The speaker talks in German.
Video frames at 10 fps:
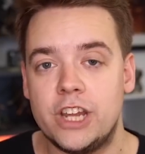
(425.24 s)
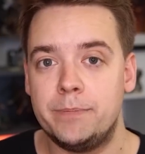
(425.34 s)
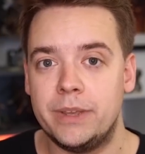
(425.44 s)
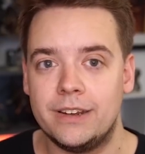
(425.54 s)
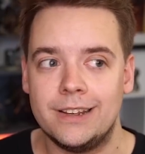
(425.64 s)

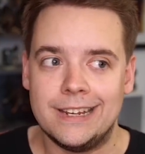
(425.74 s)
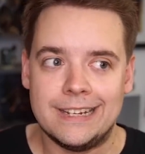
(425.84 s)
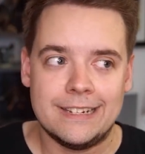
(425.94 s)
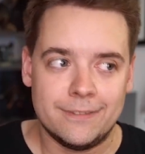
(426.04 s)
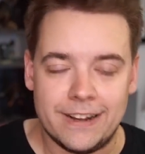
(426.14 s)
Champion,
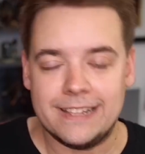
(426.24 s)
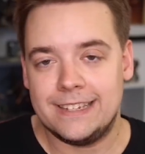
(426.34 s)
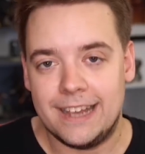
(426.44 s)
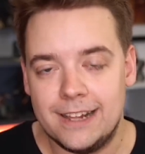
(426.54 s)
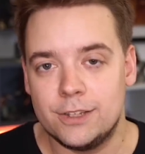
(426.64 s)

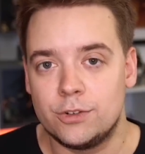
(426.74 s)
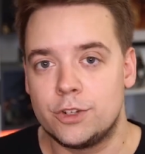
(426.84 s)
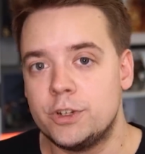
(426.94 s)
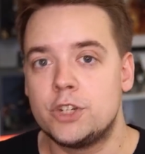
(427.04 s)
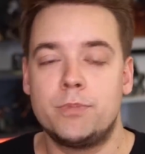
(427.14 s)
Falls ihr also ein
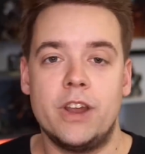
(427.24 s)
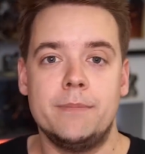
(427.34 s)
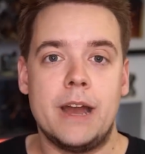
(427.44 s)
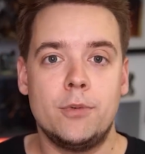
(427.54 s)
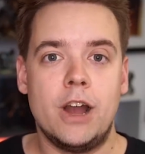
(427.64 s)
Twitch
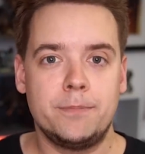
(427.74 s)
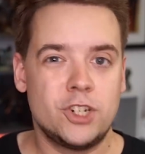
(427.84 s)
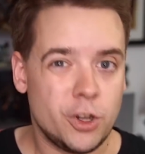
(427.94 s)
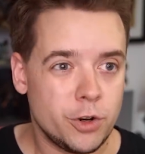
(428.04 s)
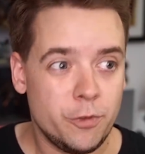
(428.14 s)
Prime Abo habt,
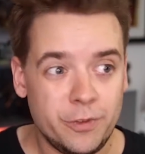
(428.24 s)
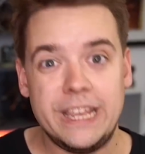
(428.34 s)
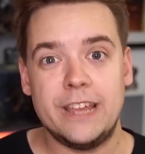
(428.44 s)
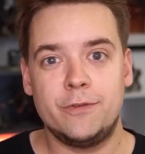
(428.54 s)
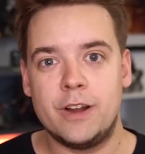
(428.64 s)
schaut auf
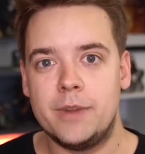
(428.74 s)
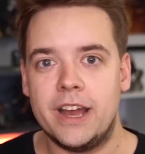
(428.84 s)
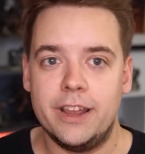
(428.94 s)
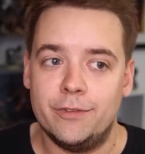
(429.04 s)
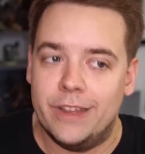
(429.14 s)
jeden Fall
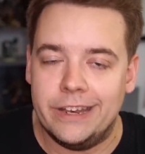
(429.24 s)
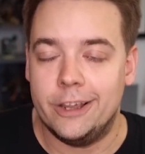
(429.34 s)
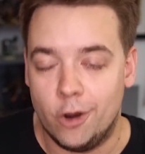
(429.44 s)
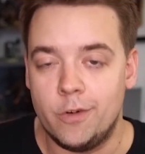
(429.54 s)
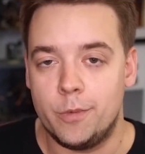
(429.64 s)
mal rein, wenn
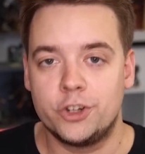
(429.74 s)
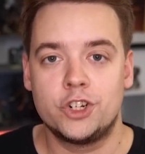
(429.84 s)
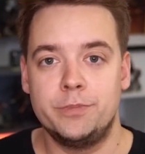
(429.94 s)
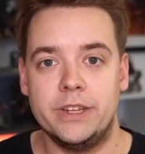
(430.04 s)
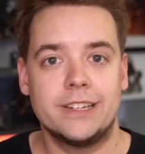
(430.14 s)
ihr
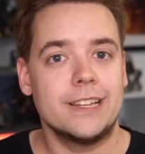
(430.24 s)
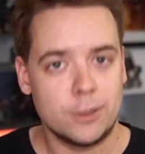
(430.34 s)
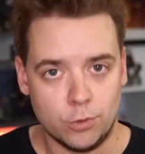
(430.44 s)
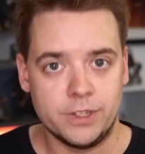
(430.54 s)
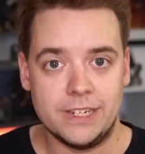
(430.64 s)
Overwatch spielt.
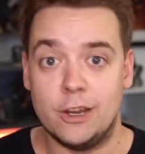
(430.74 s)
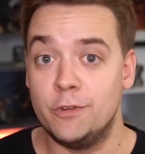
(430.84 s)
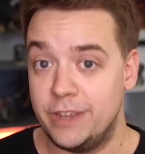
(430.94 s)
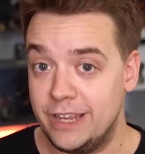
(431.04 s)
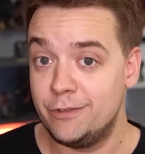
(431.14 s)
Das lohnt sich
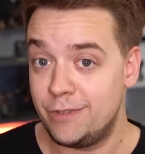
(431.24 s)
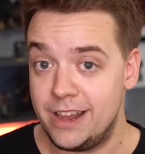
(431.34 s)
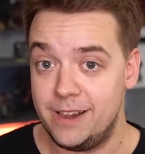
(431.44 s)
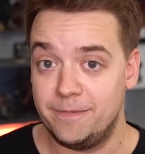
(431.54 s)
auf jeden Fall.